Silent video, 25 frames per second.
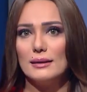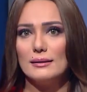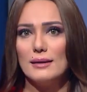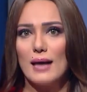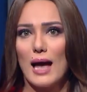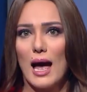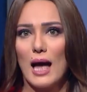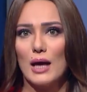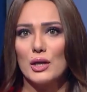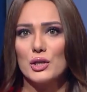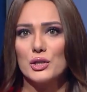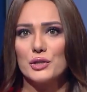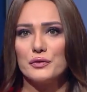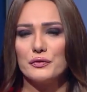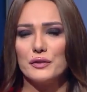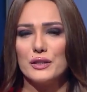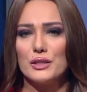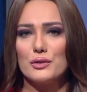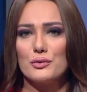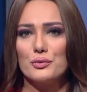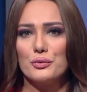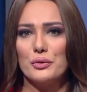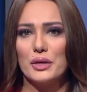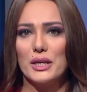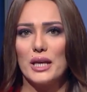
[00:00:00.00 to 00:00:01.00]
داعش في
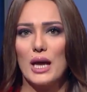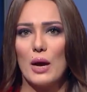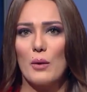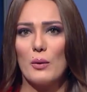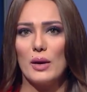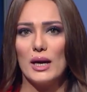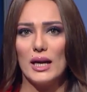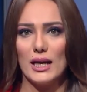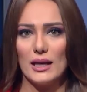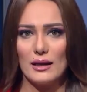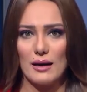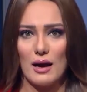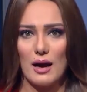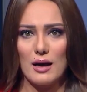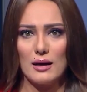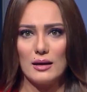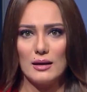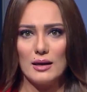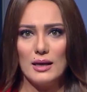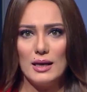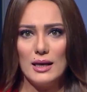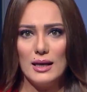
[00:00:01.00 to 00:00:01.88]
سوريا والعراق